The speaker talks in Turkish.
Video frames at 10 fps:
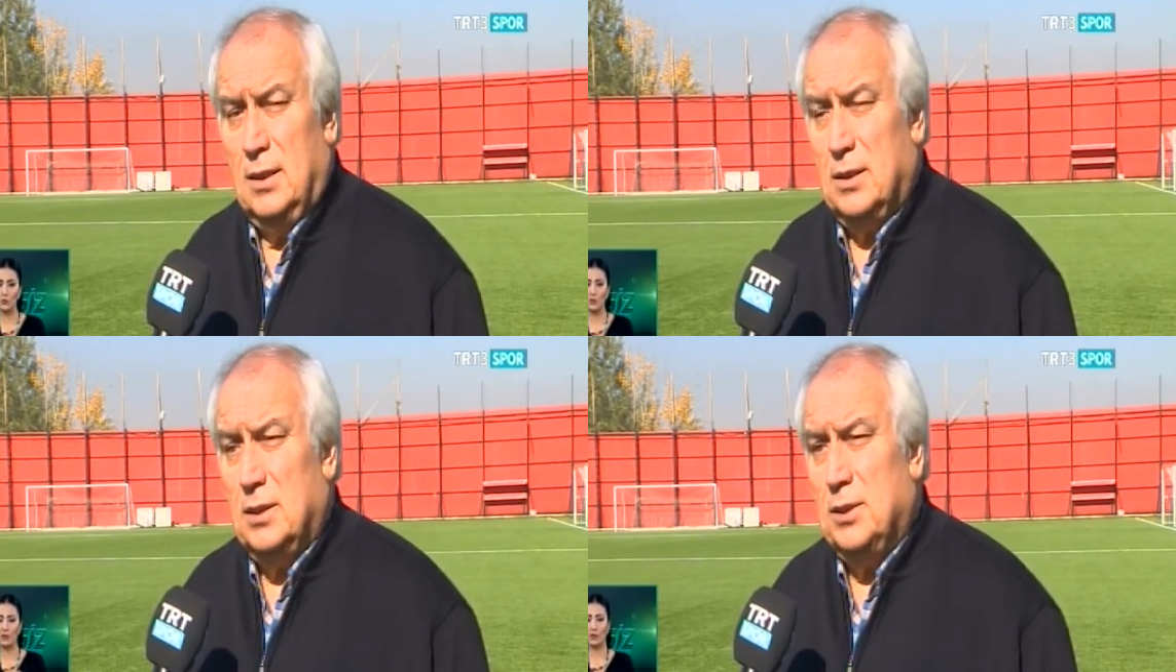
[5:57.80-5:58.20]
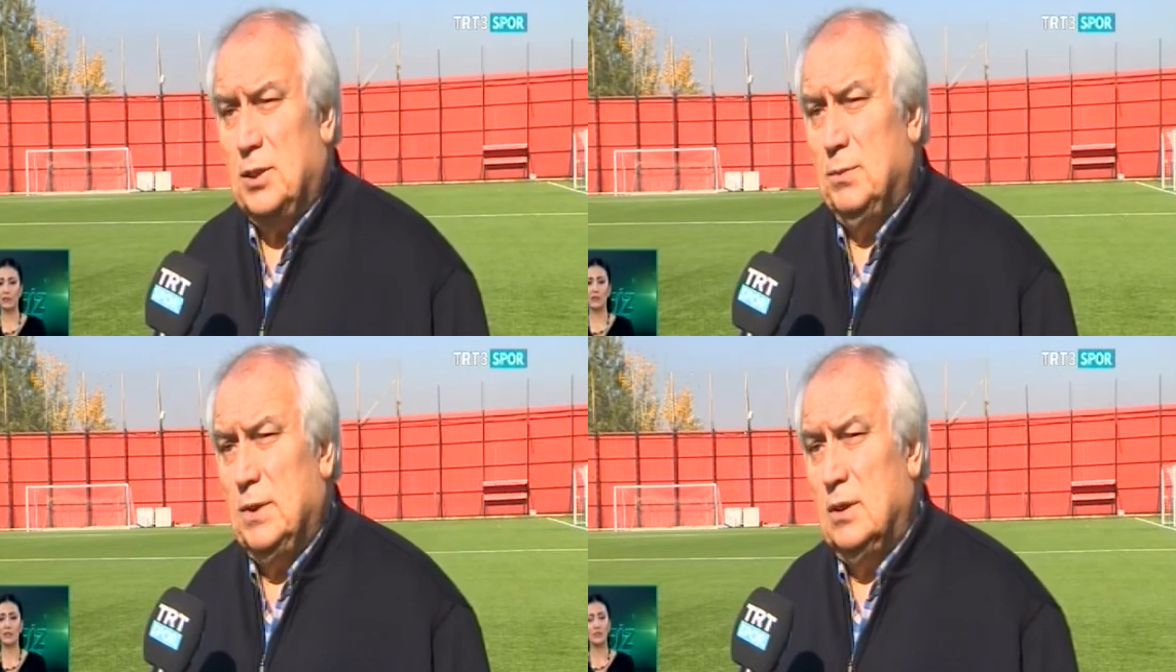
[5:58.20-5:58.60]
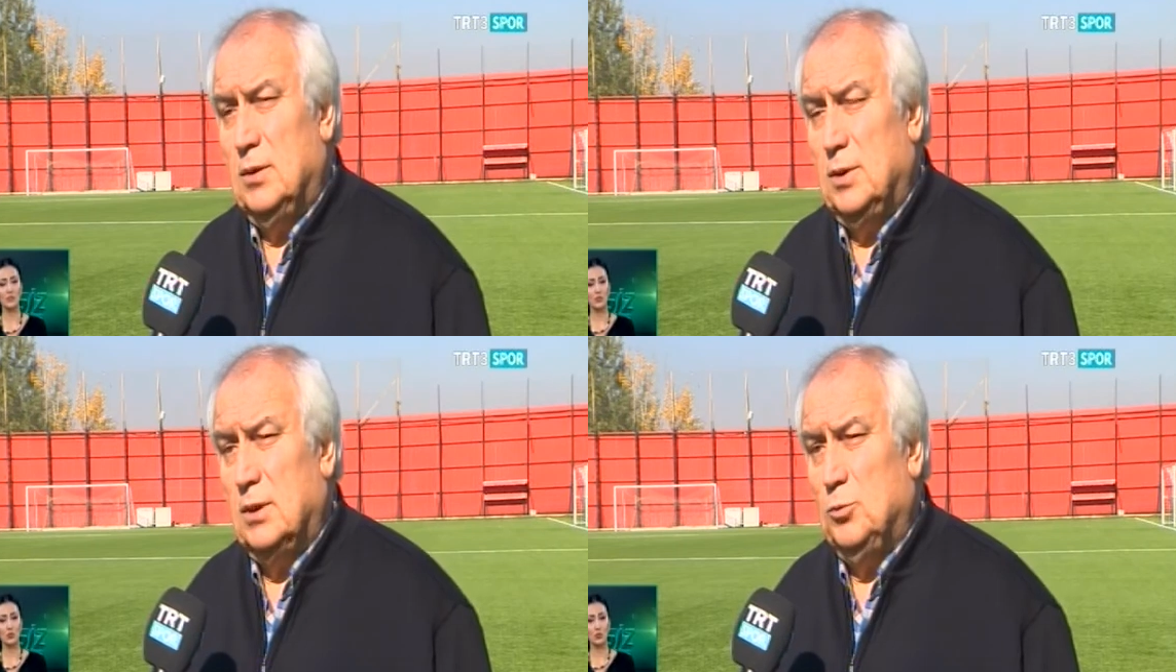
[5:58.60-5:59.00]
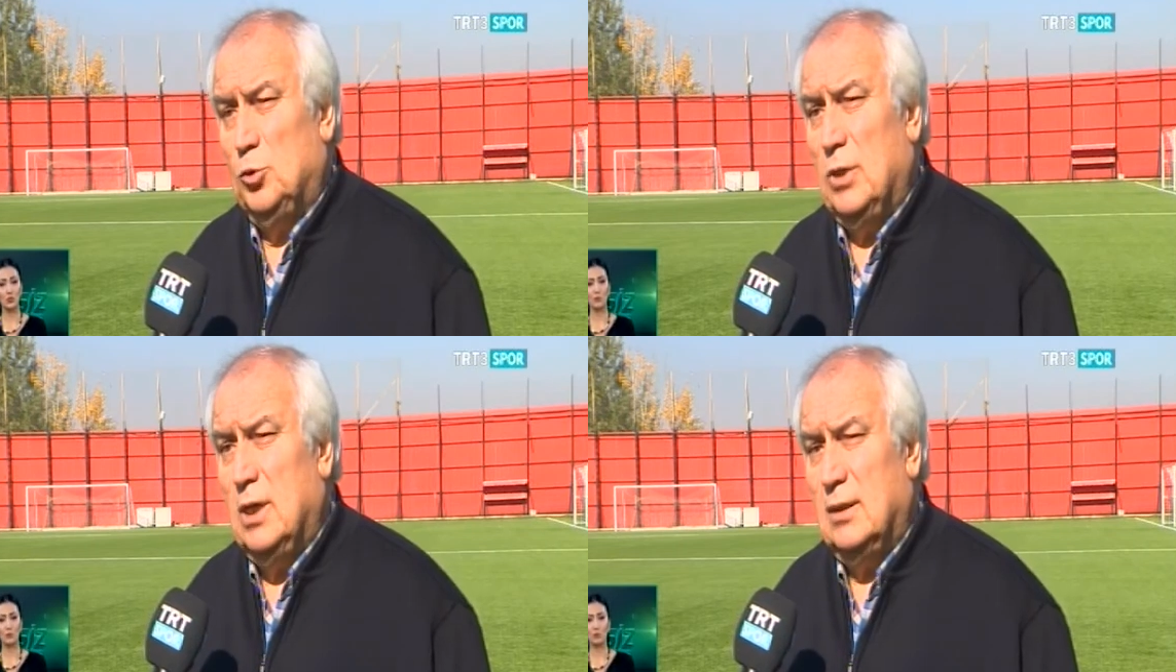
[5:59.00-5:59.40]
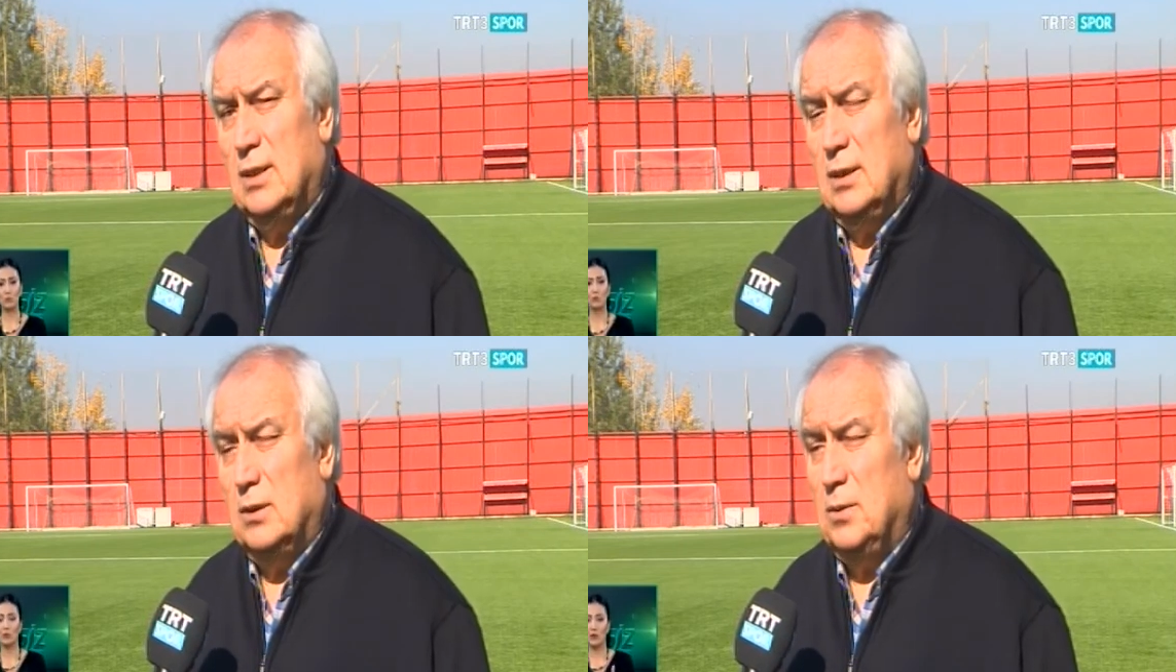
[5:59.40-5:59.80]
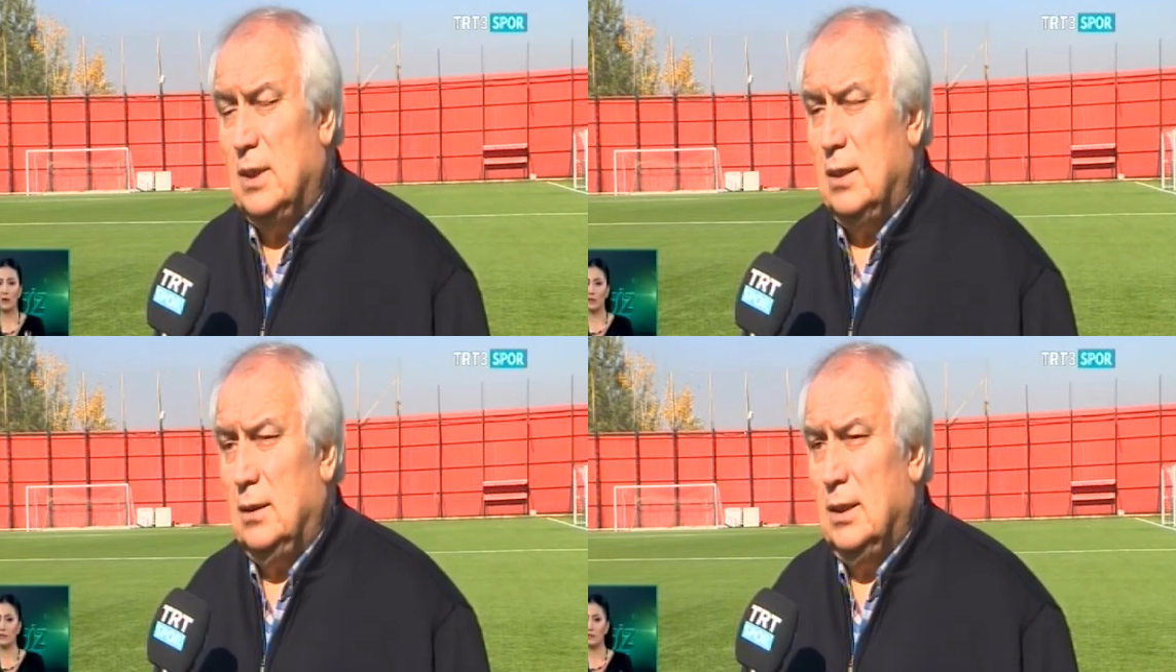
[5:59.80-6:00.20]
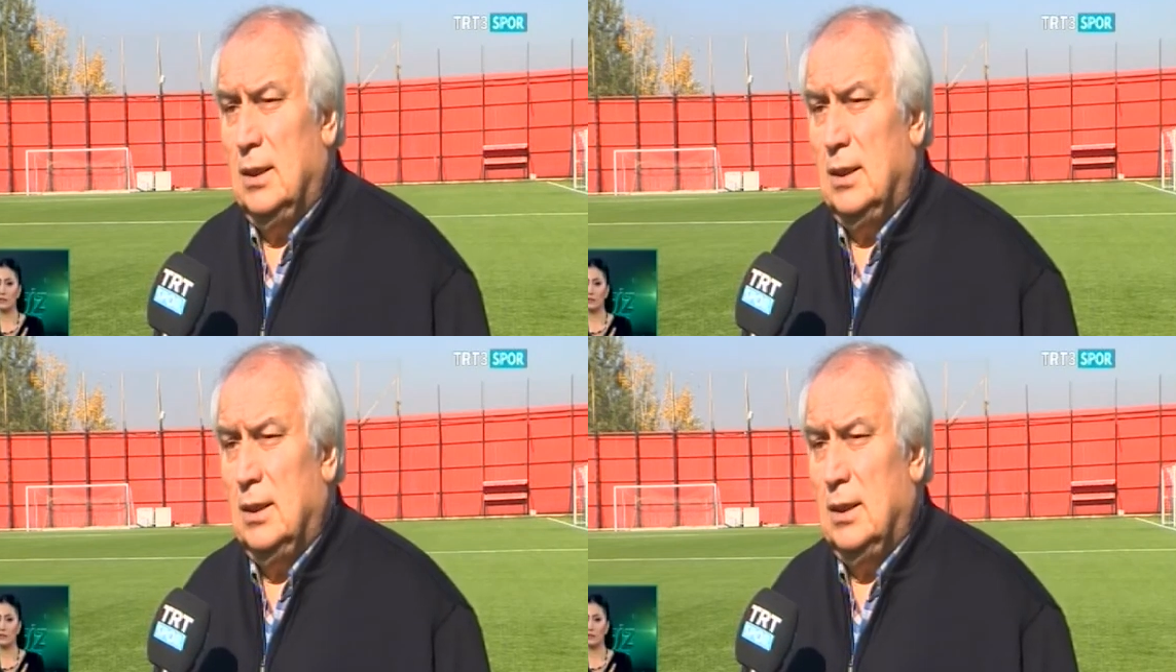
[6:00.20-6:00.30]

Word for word: E, şimdi e, bu tarihten itibaren